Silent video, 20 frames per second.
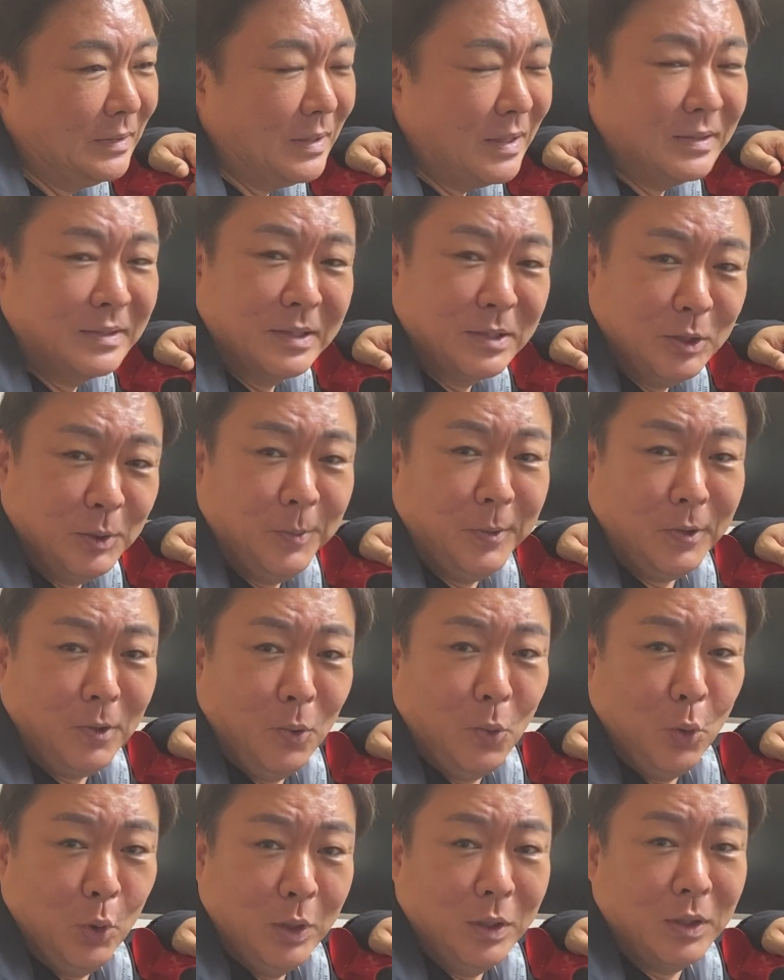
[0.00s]
진짜 십일월
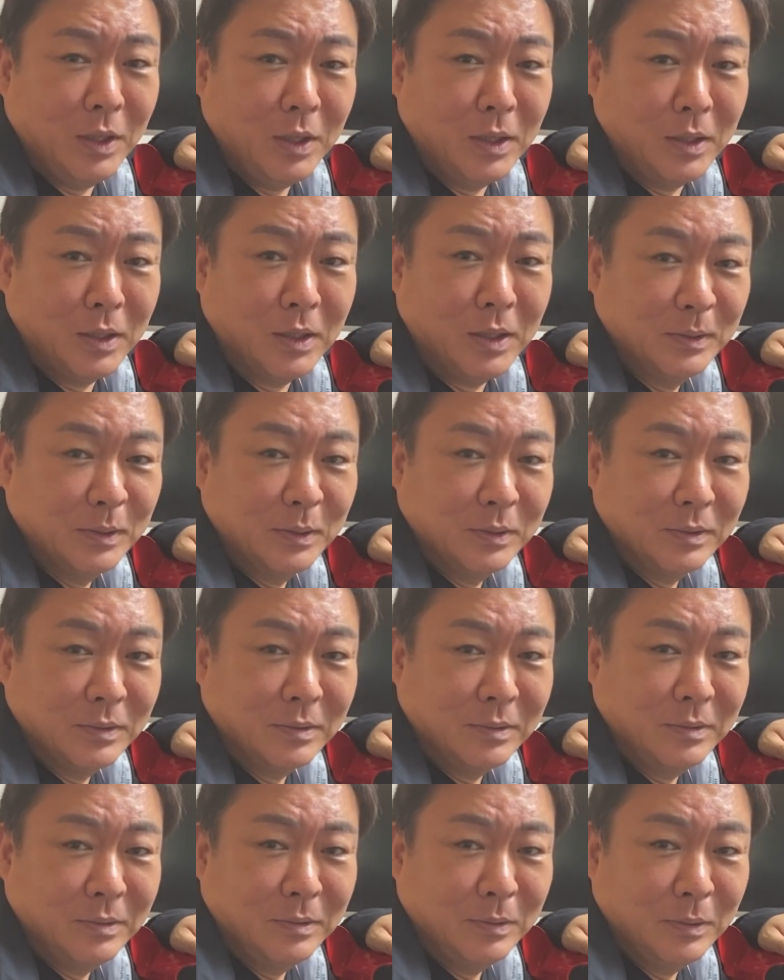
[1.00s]
오일날
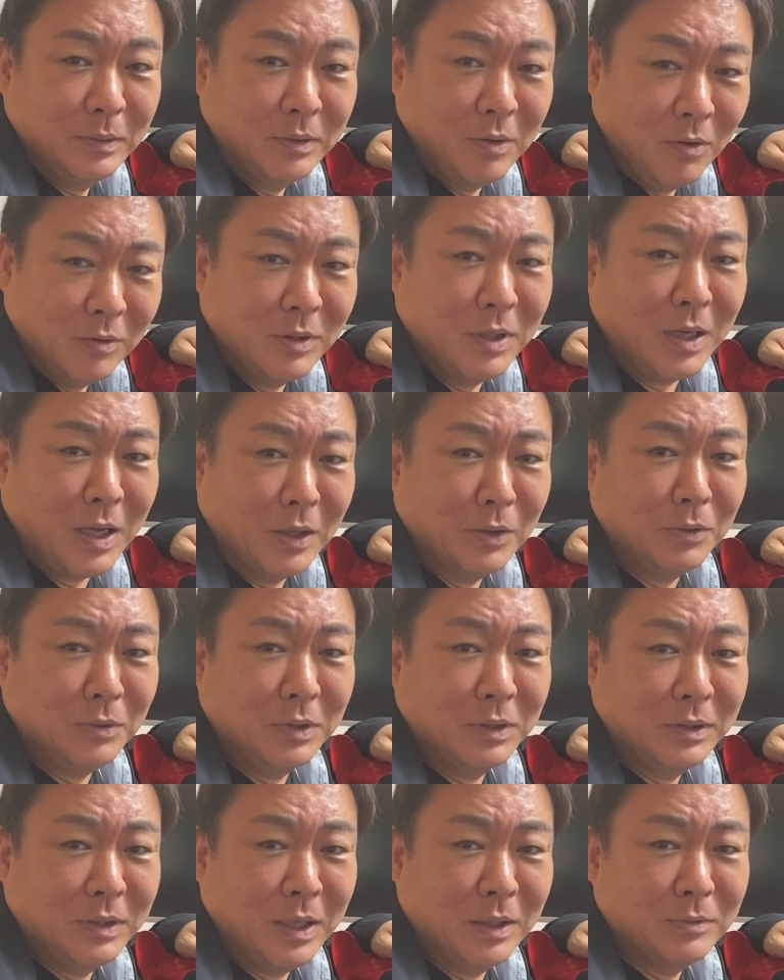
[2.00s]
어, 건대
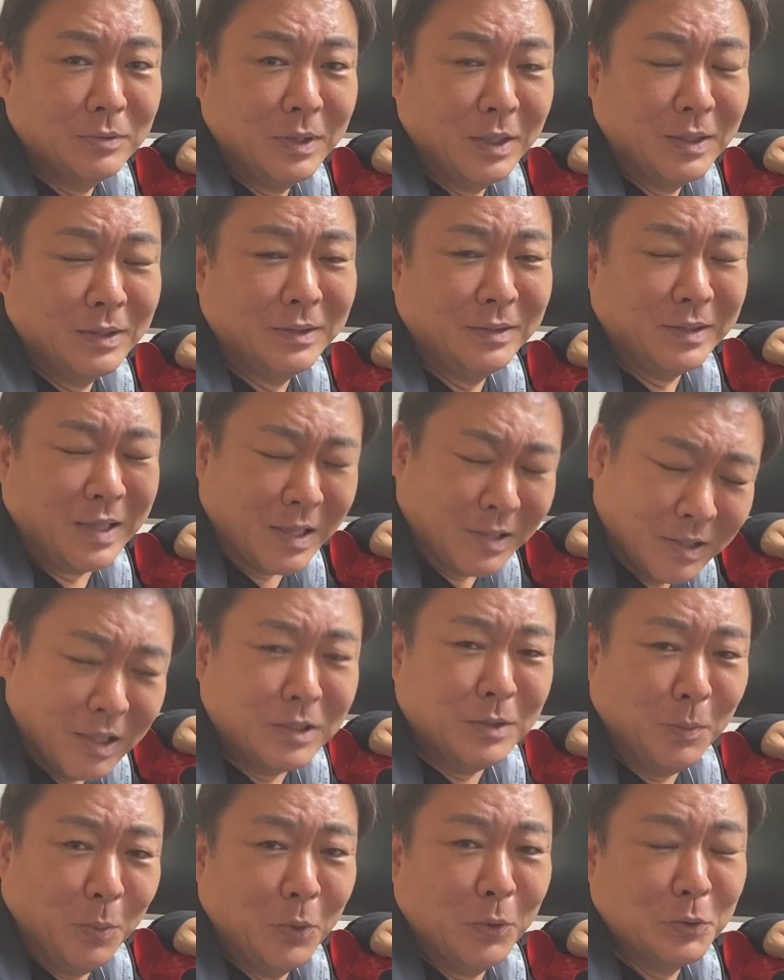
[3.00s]
강연회 때 아주 내가
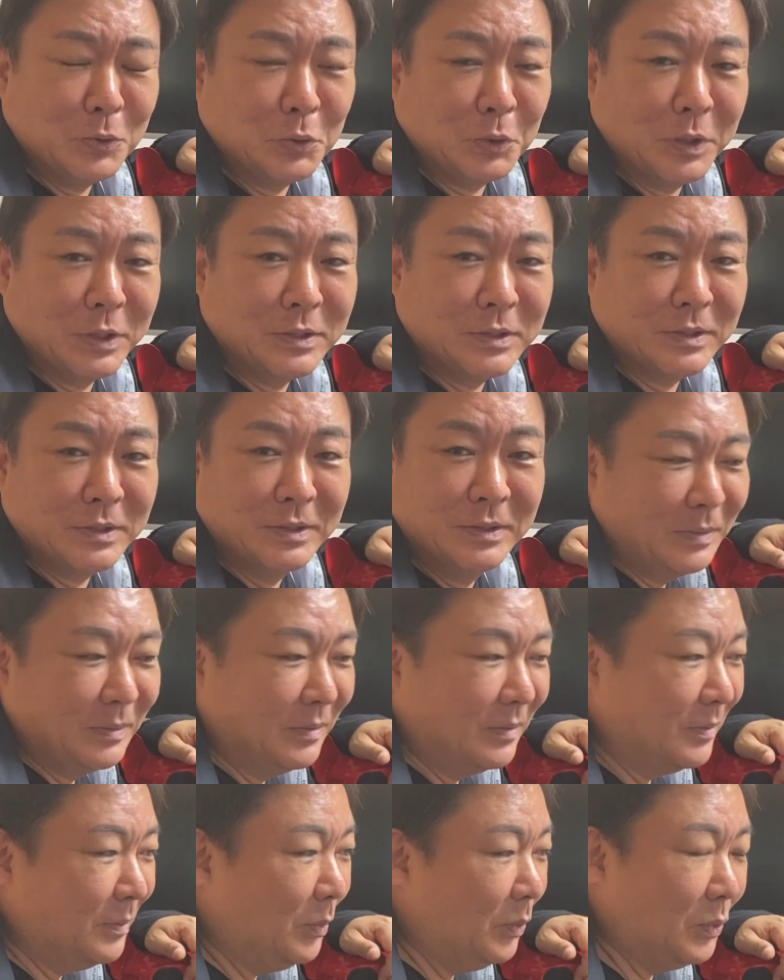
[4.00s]
단단히 보여줘야지.
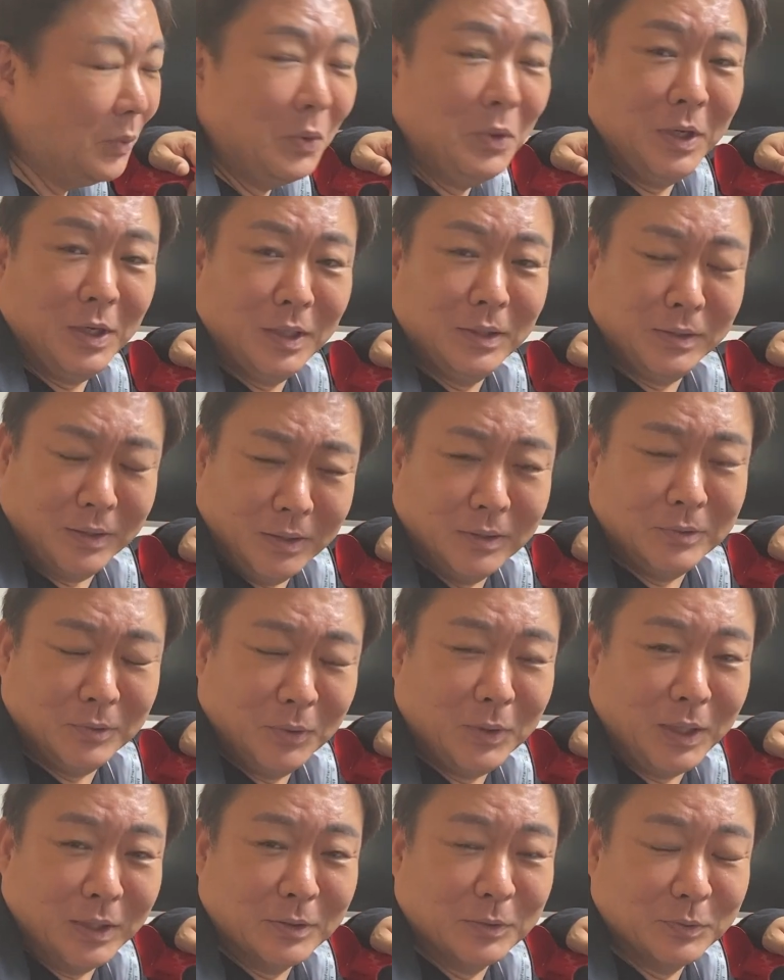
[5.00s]
뭐 노래를 한다는
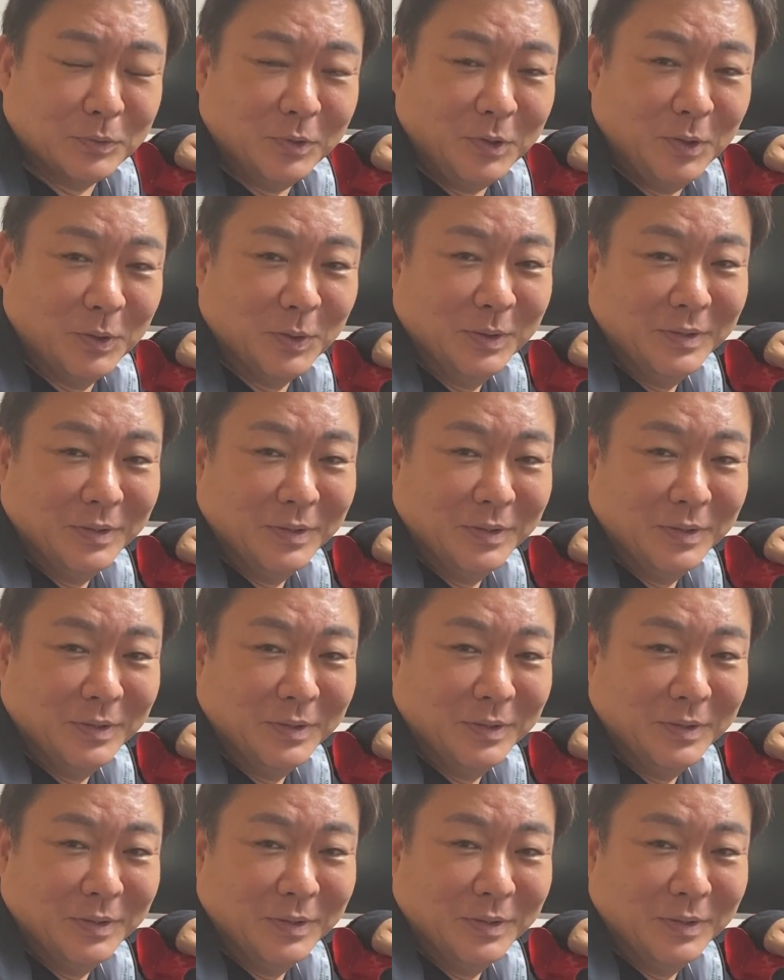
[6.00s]
건 아니고요.